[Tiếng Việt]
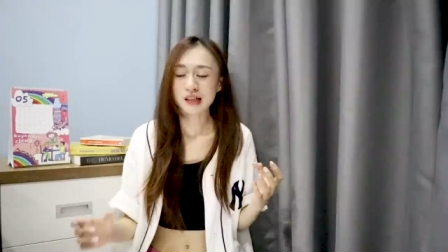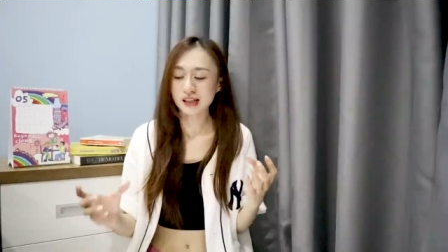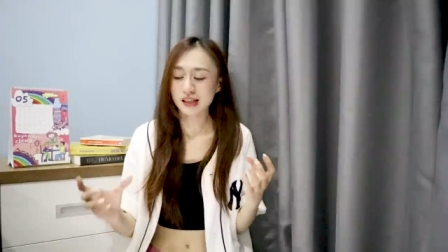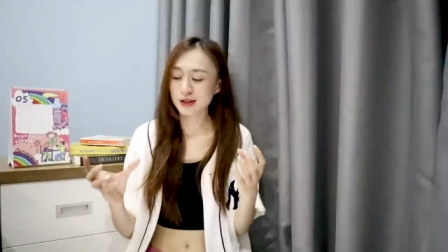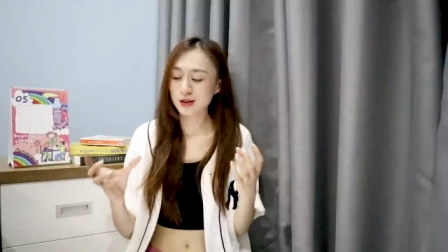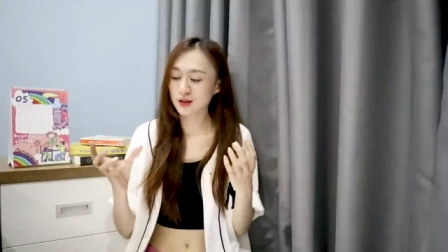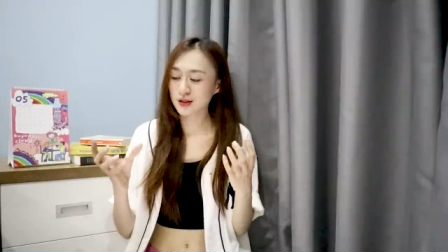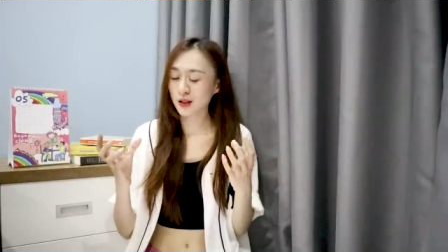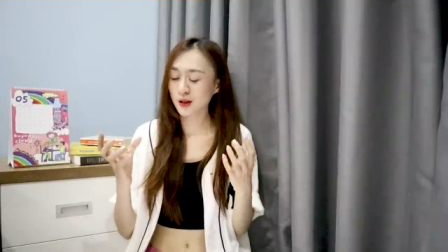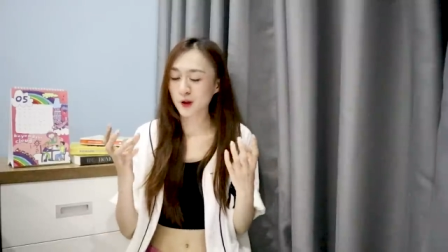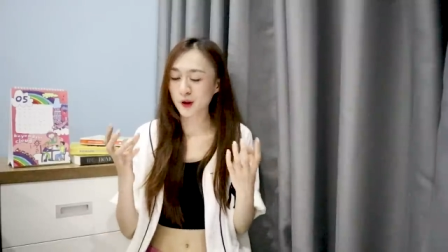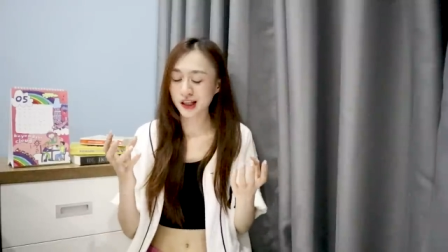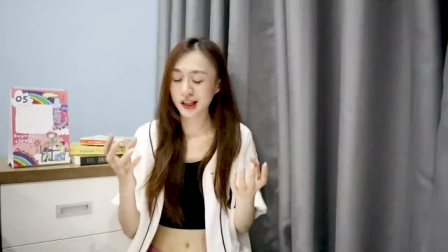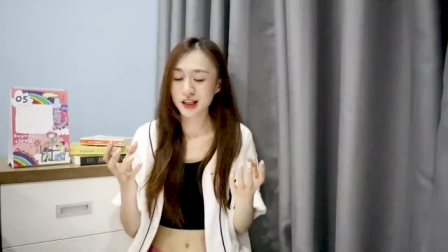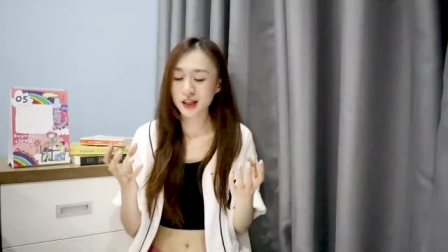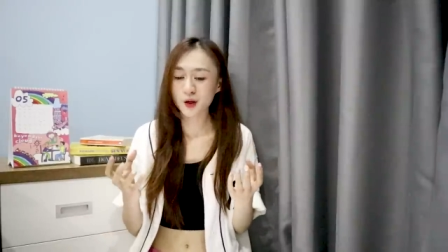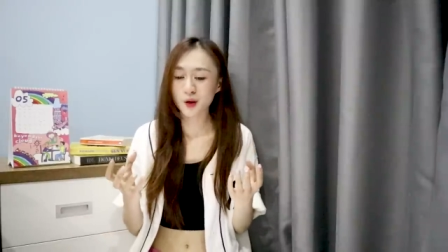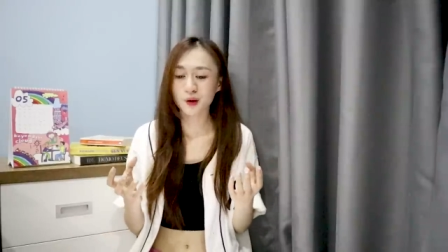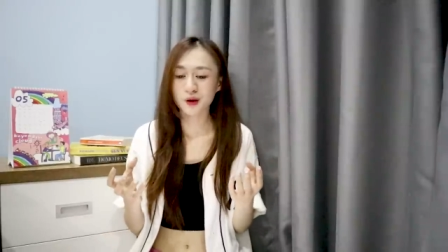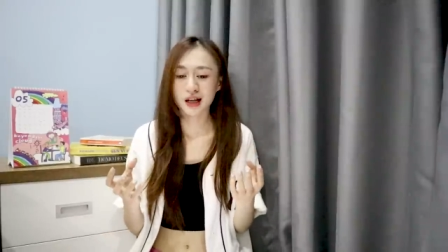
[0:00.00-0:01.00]
thì nó sẽ có cái
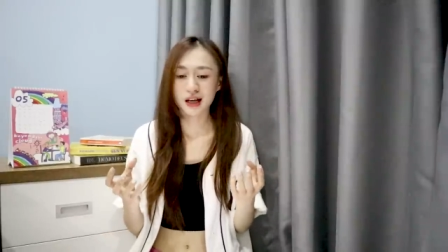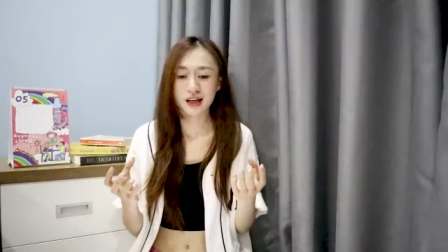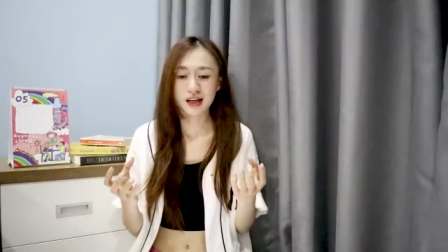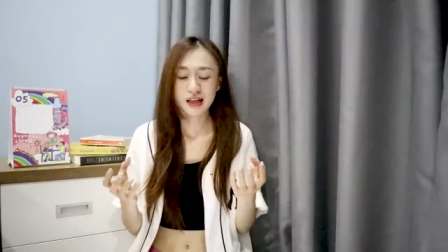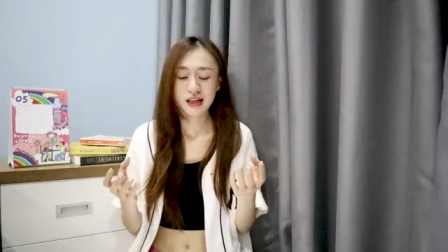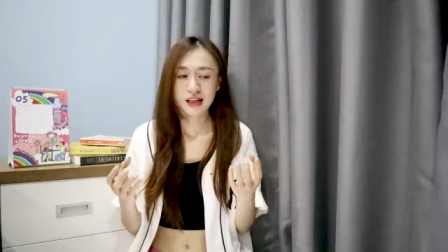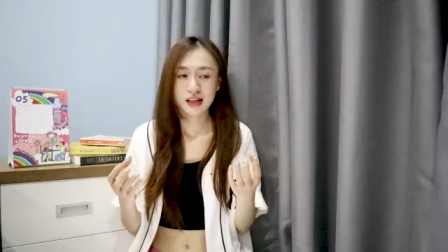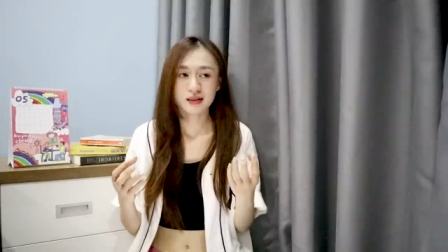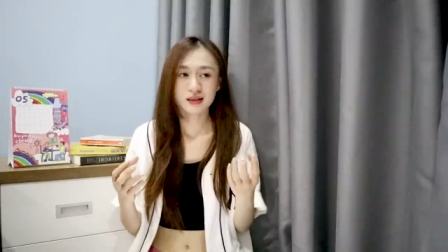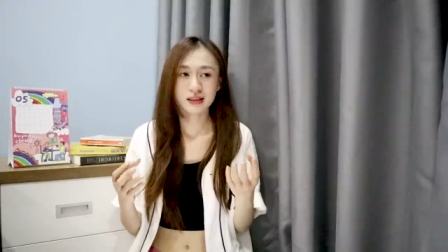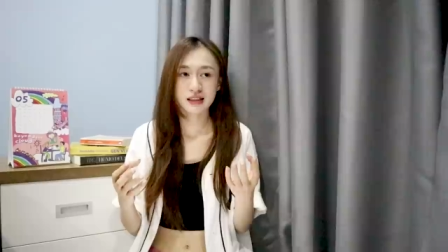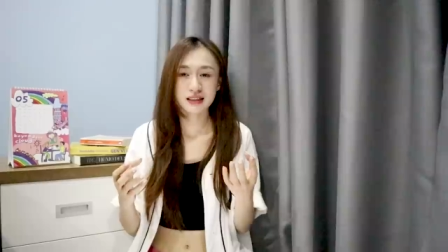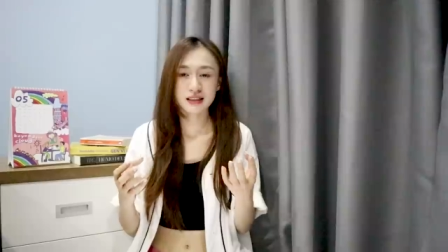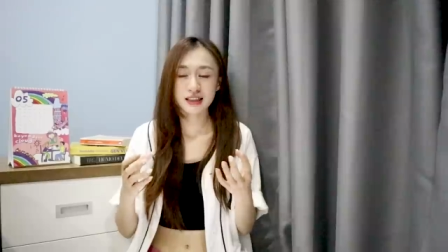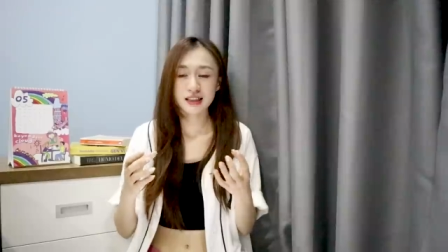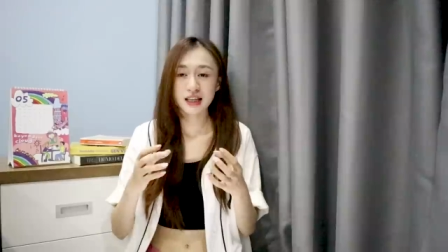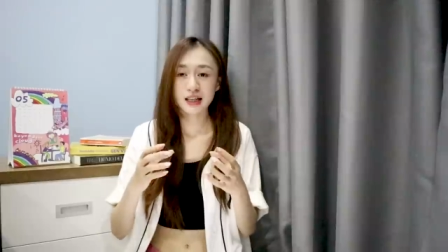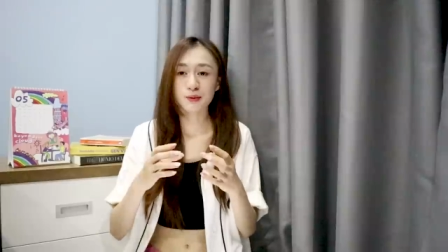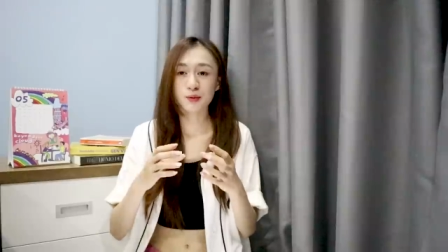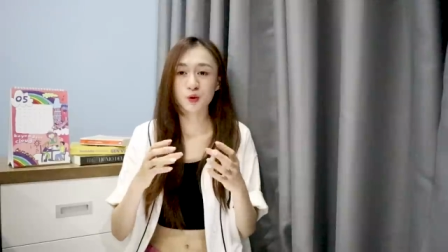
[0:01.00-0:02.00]
kiểu là người ta
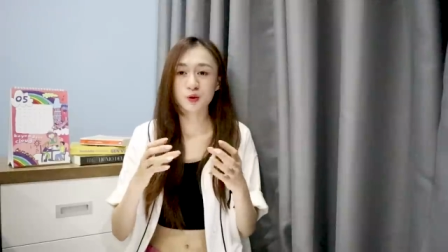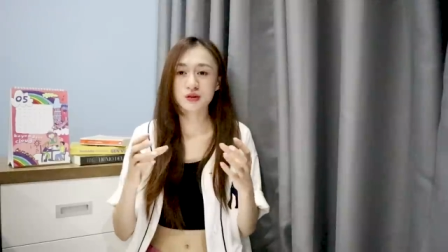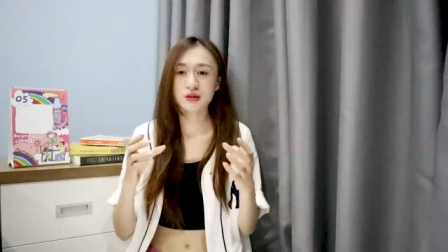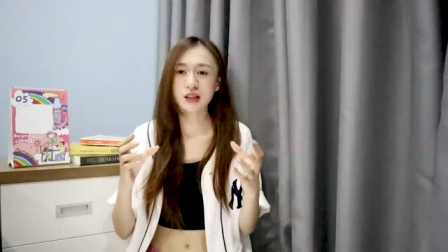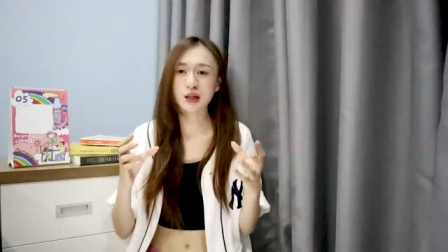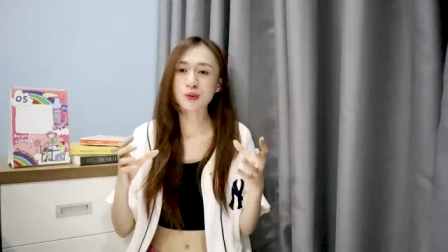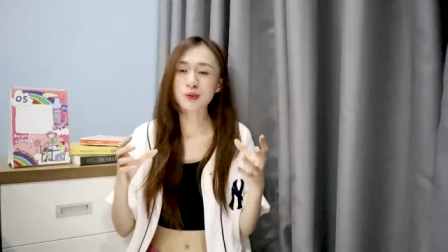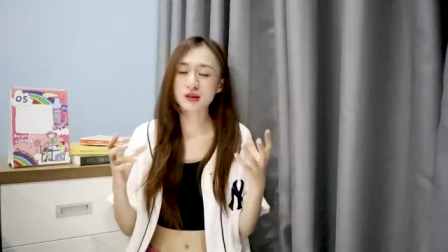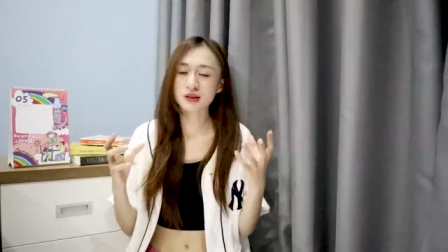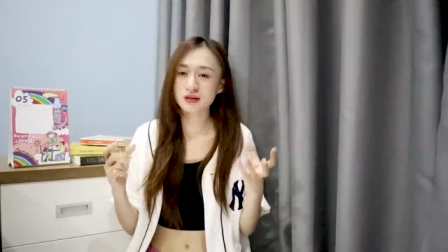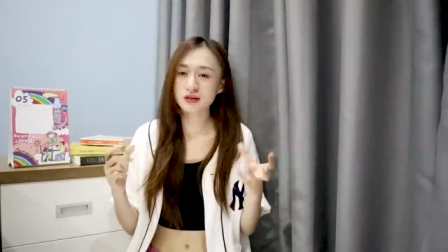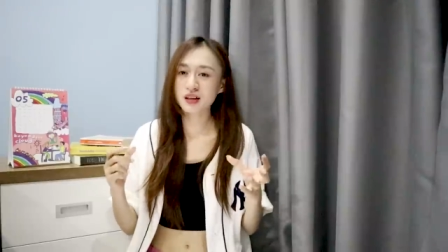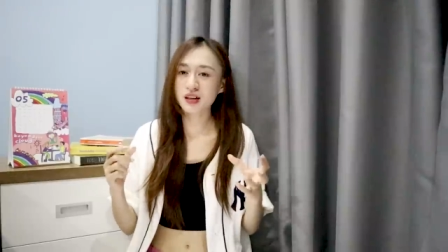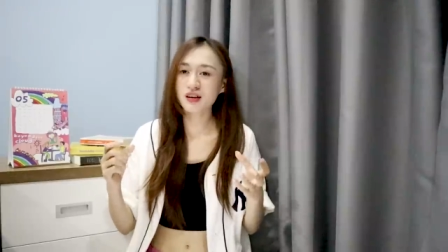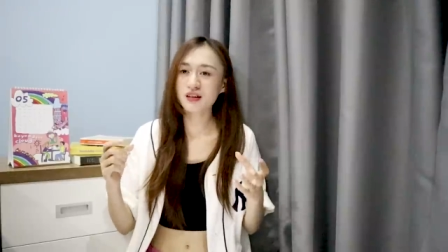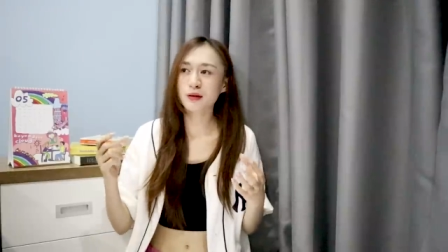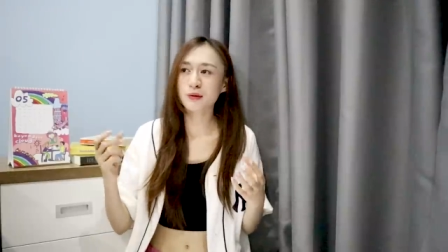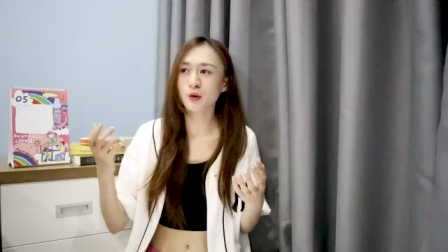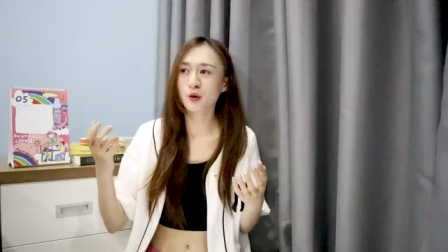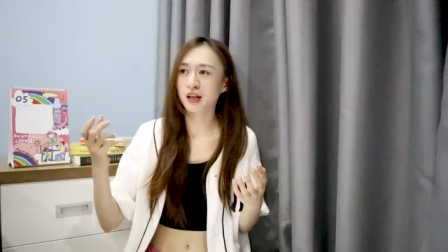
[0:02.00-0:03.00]
sẽ để một cốc
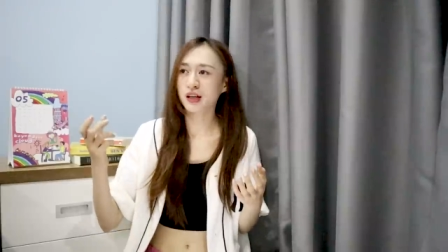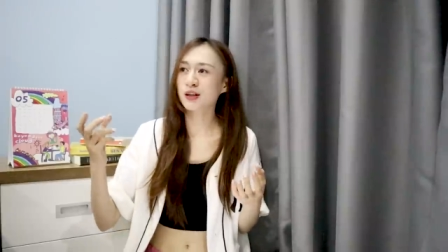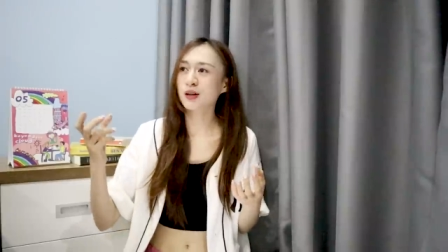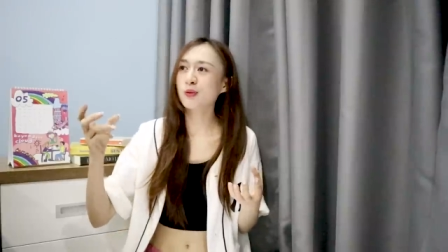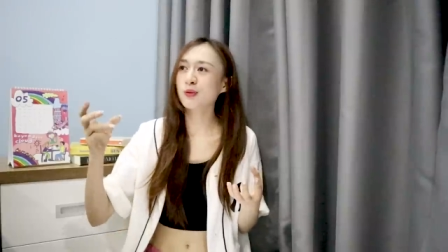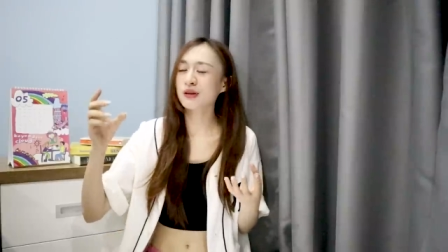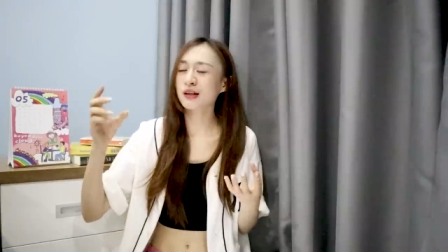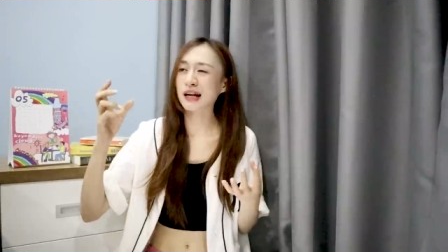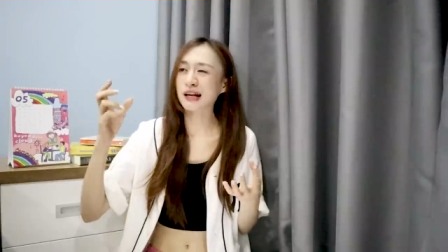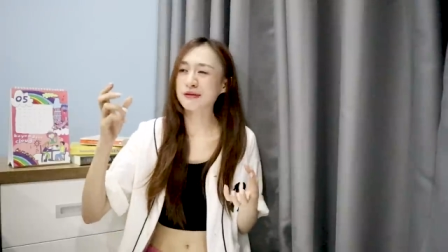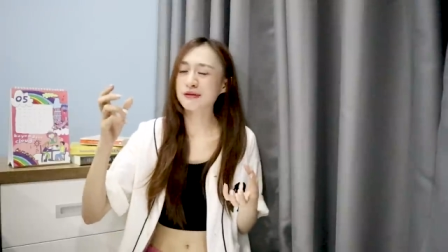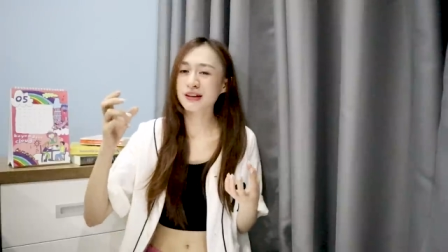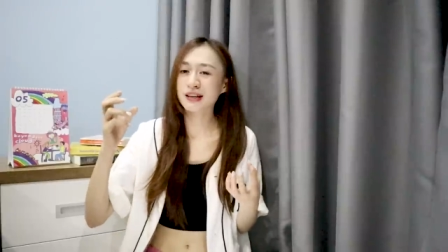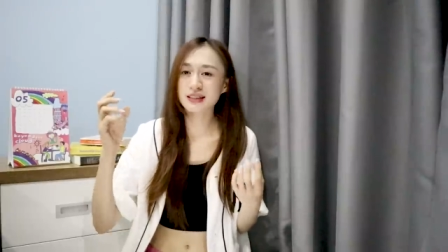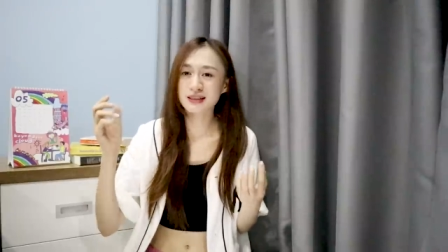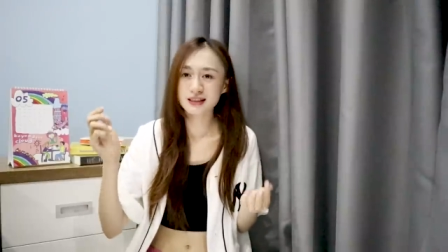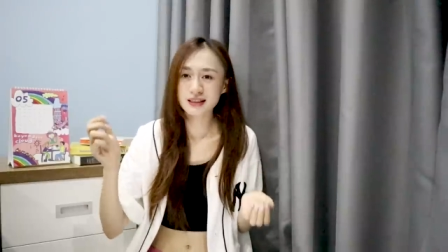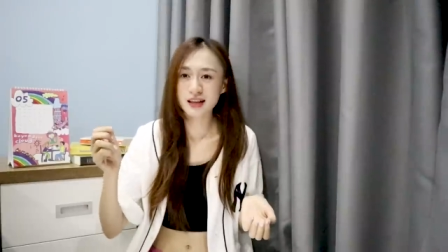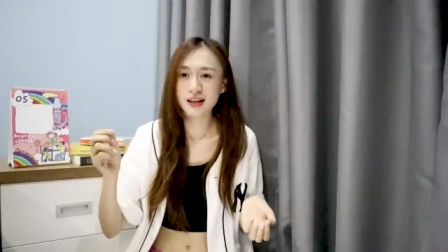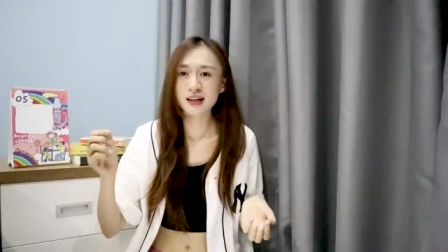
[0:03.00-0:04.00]
sữa và một cái cốc cà
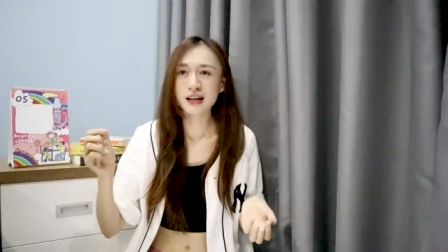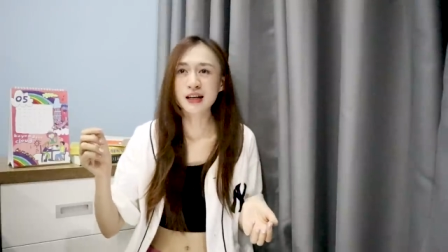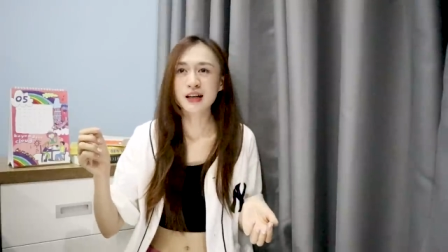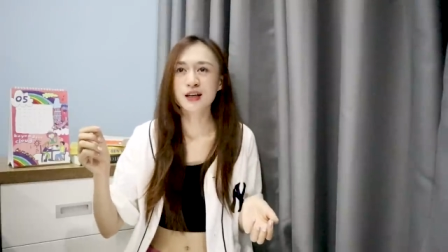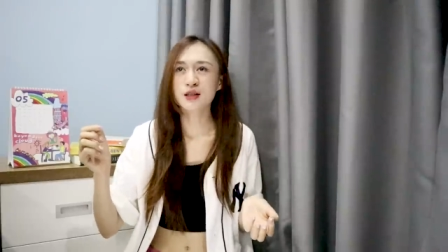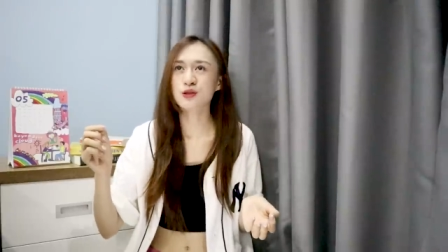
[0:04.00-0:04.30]
phê riêng